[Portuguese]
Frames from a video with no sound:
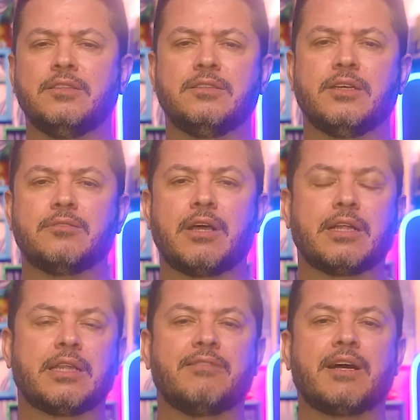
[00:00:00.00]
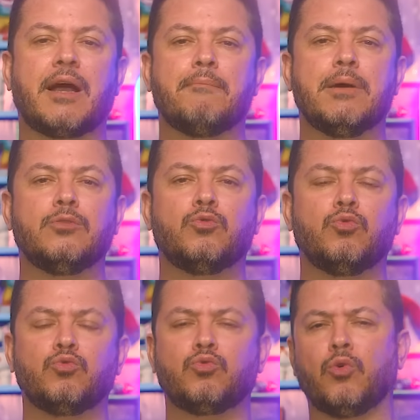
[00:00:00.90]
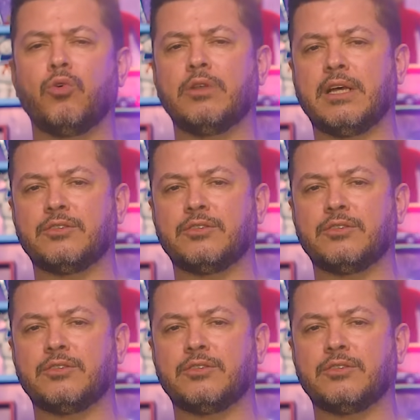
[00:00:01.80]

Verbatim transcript: dizendo que ela estava acabando com toda a